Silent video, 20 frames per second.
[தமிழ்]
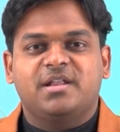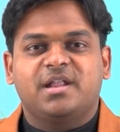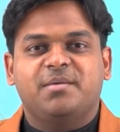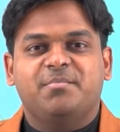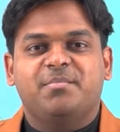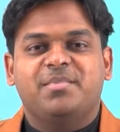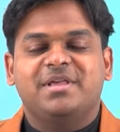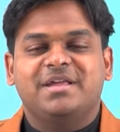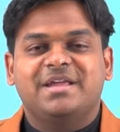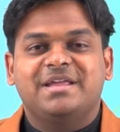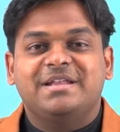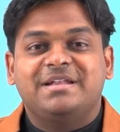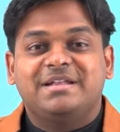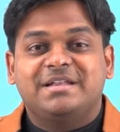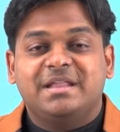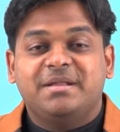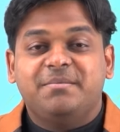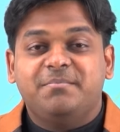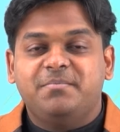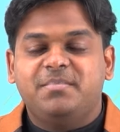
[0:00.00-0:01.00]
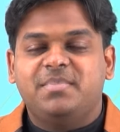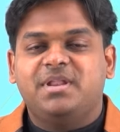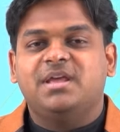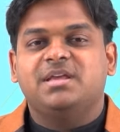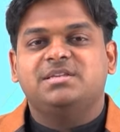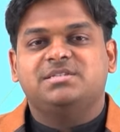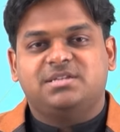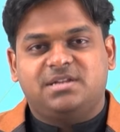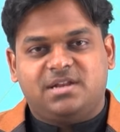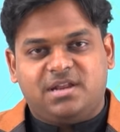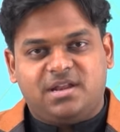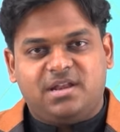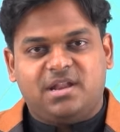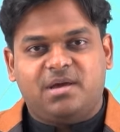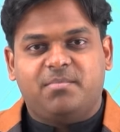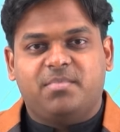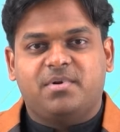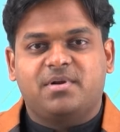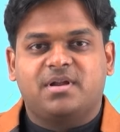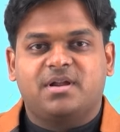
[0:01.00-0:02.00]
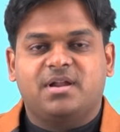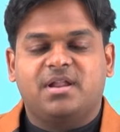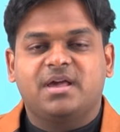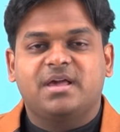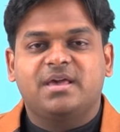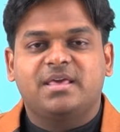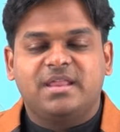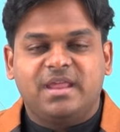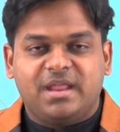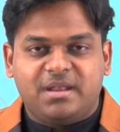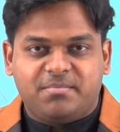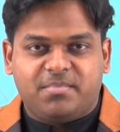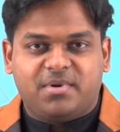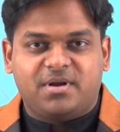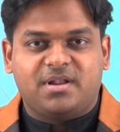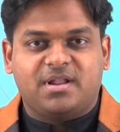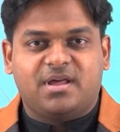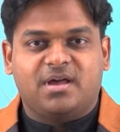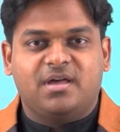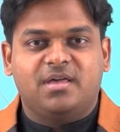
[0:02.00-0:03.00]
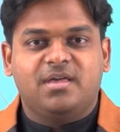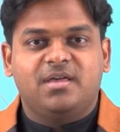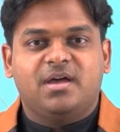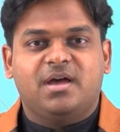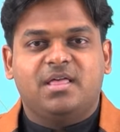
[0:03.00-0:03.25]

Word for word: நம்மளுக்கு டெம்டேஷனை என்ன பண்ணுறாங்கன்னா க்ரியேட் பண்ணுறாங்க